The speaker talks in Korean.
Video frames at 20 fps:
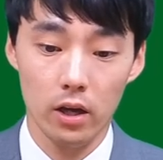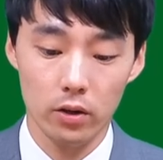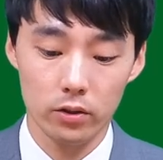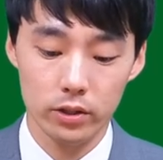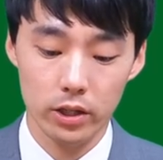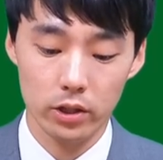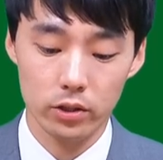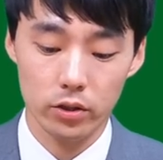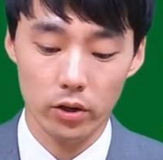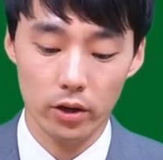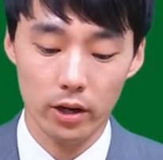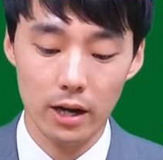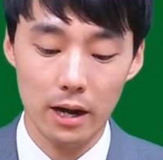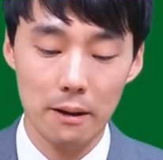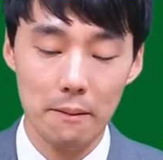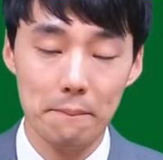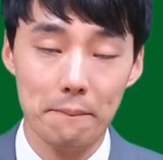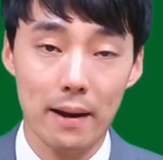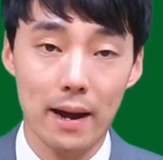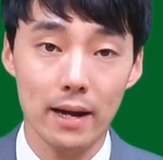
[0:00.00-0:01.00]
이런 색을
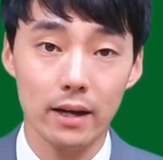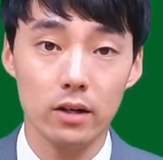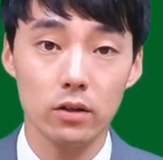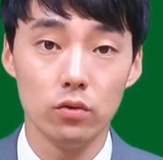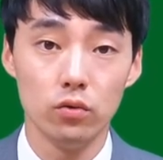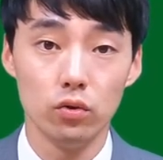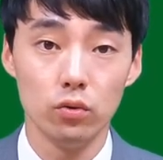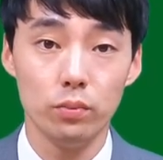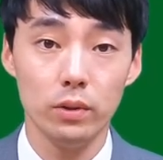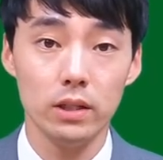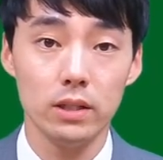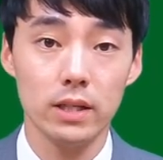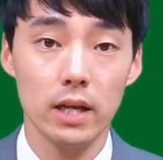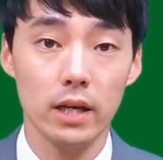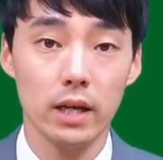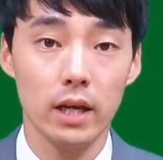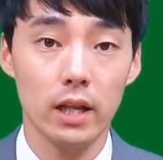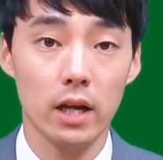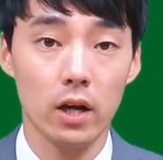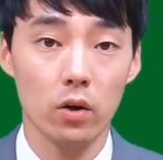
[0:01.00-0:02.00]
저희가 맑은 루비
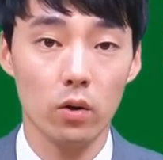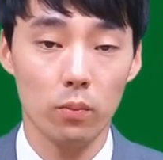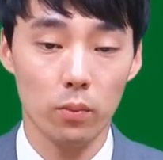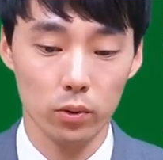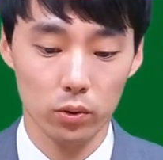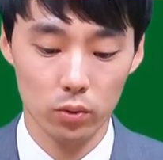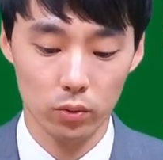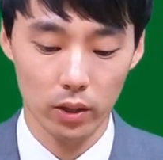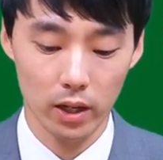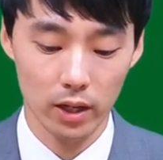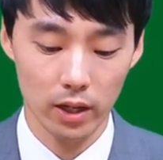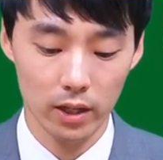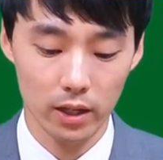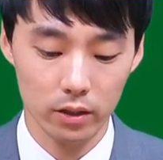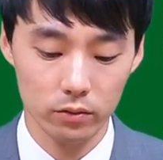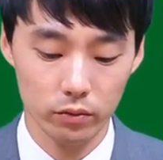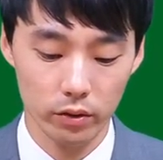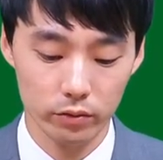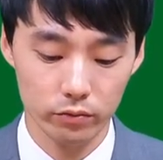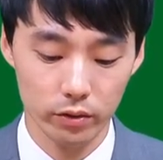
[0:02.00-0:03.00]
색이라고 보통
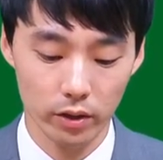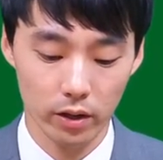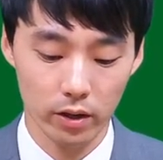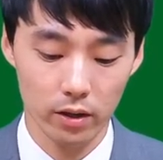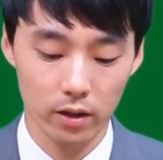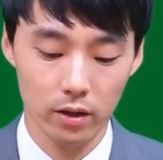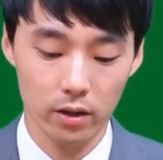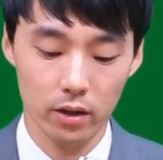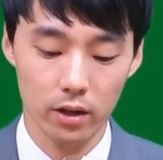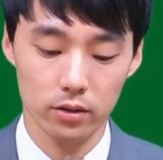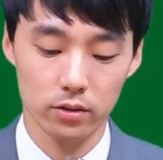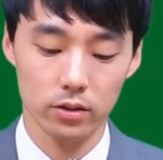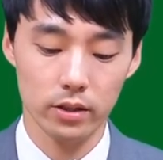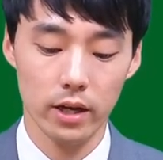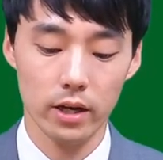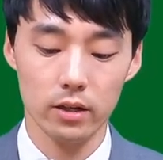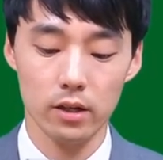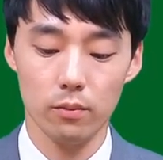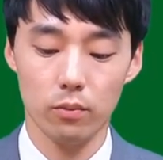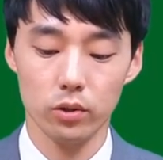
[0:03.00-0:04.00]
얘기를 하고 있고요. 그래서
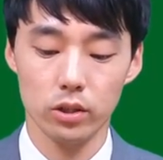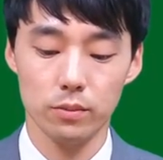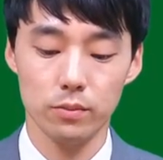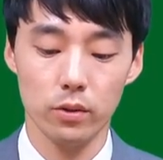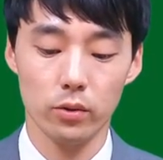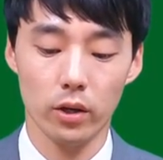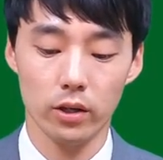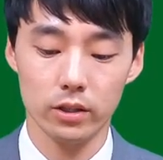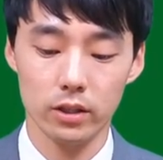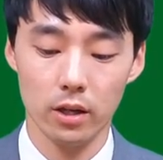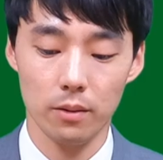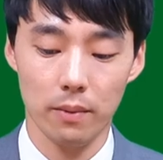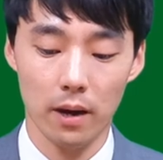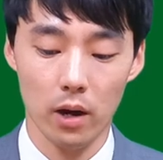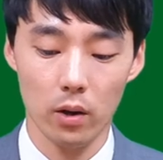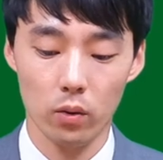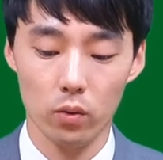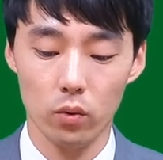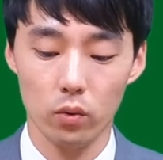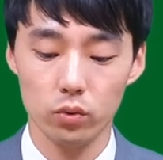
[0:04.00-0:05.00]
색을 보시면 굉장히
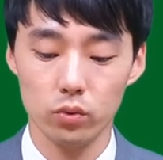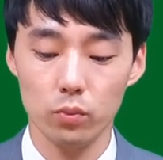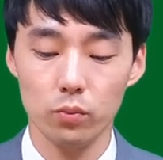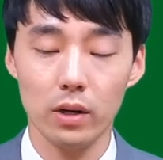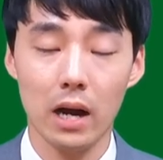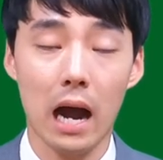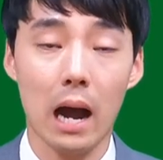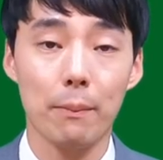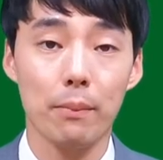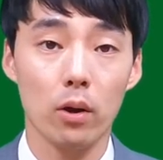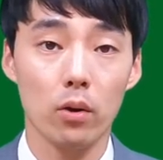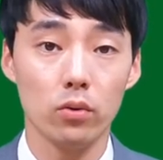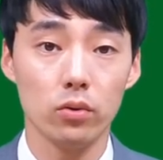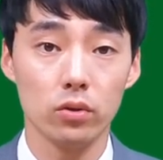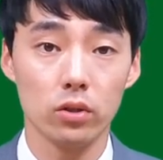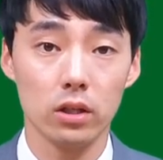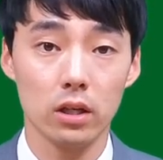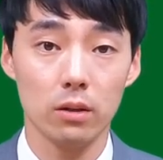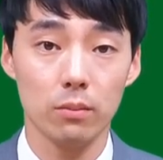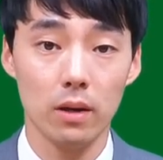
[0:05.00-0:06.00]
맑고 좀
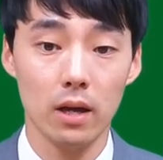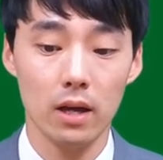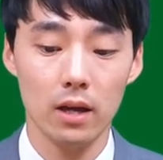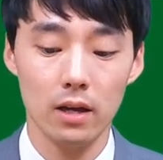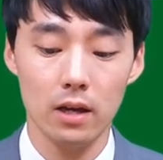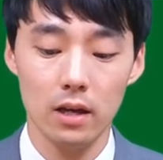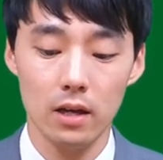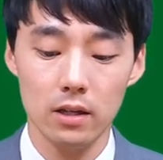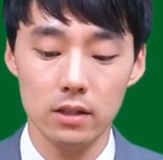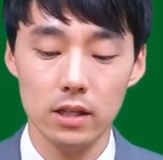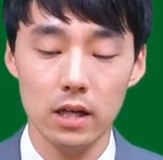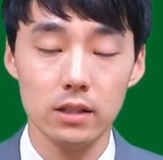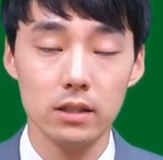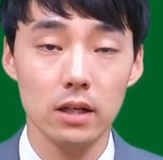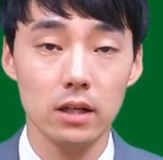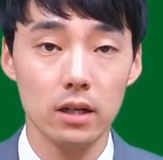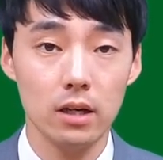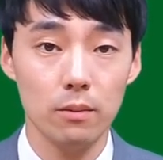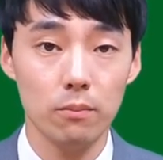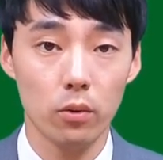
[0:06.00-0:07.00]
가벼운 느낌의
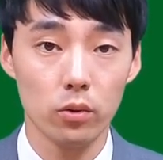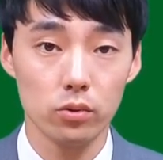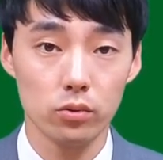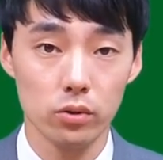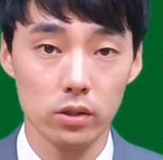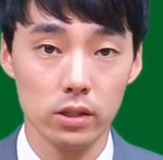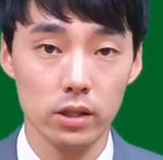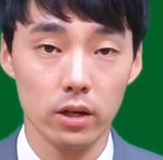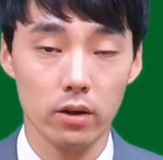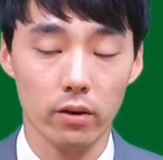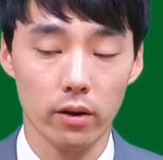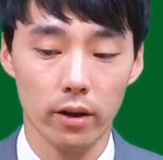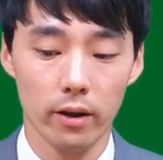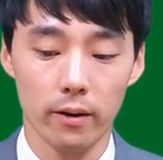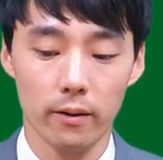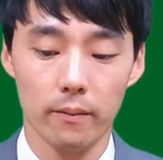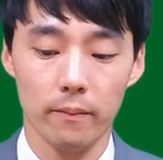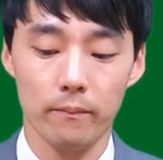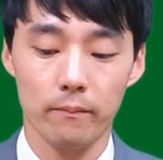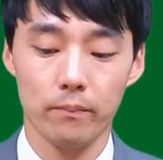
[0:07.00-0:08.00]
색상을 볼 수 있을
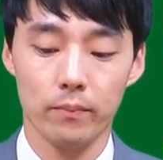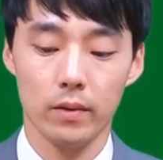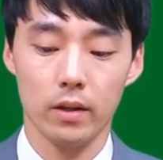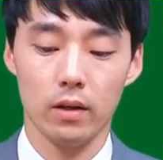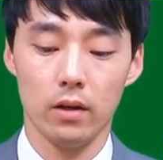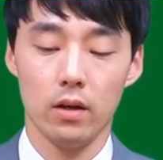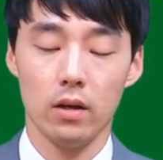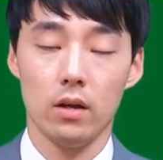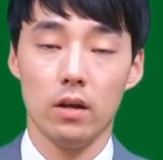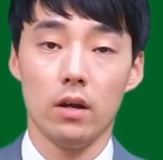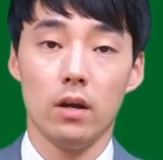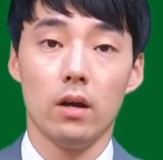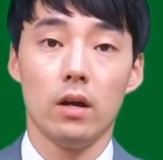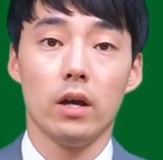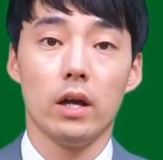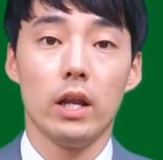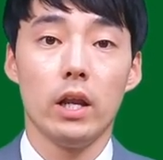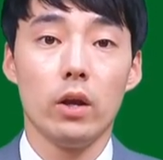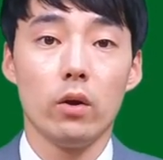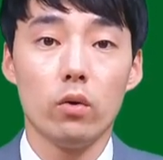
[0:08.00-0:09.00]
거예요.
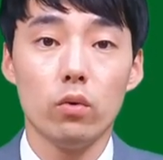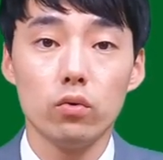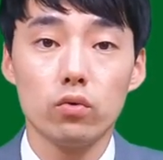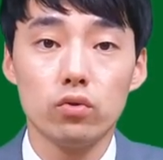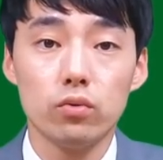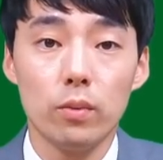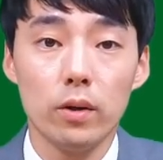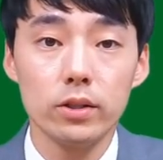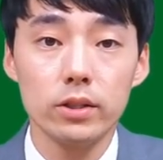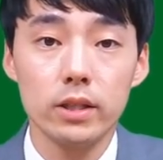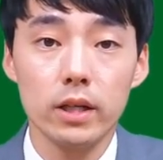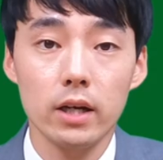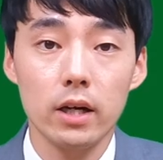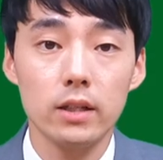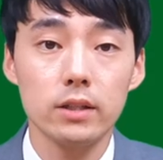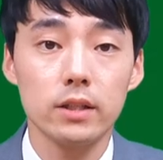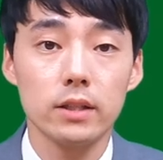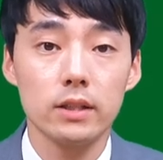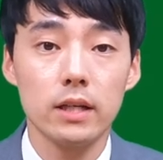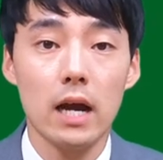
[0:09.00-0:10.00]
그리고 두
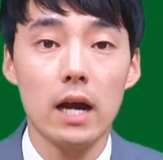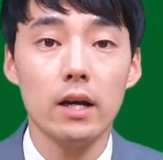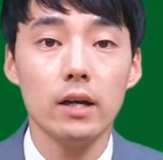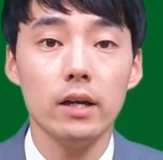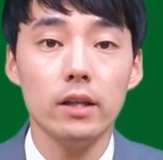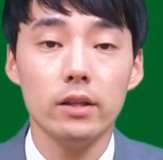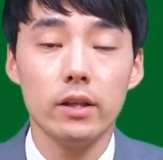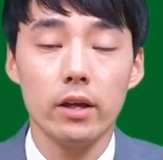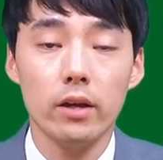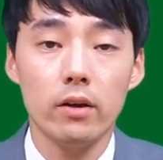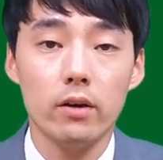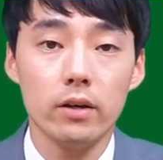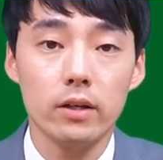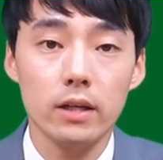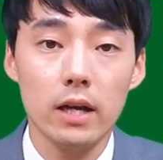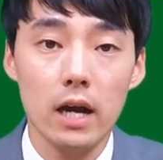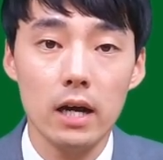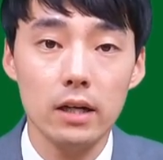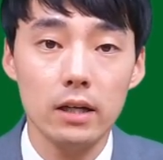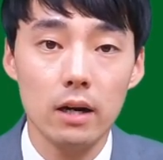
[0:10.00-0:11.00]
번째가 이제 향인데요.
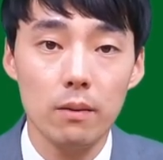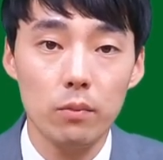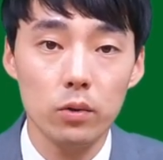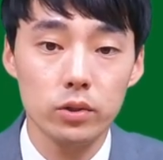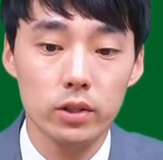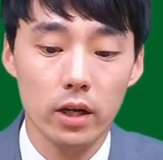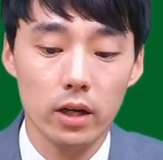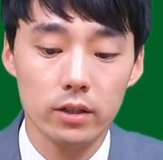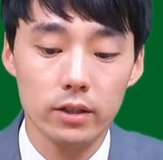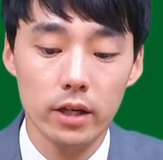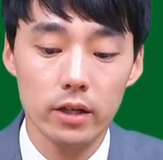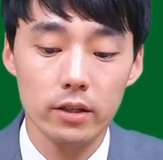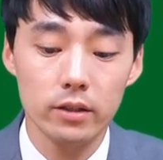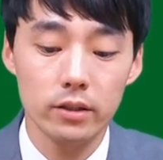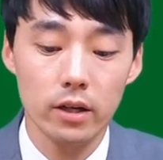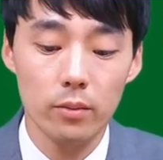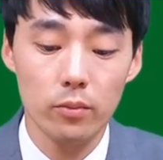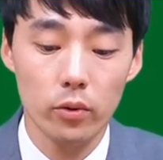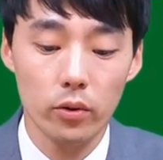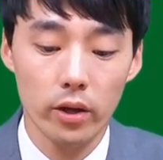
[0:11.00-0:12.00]
향을 한번 제가
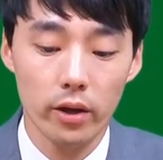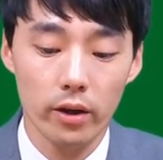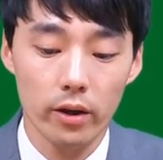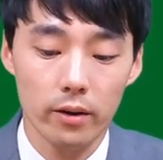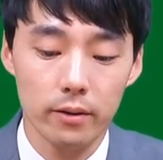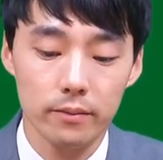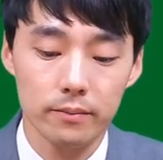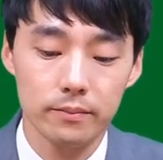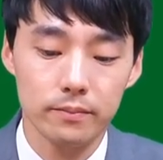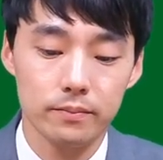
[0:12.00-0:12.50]
체크를 해볼게요.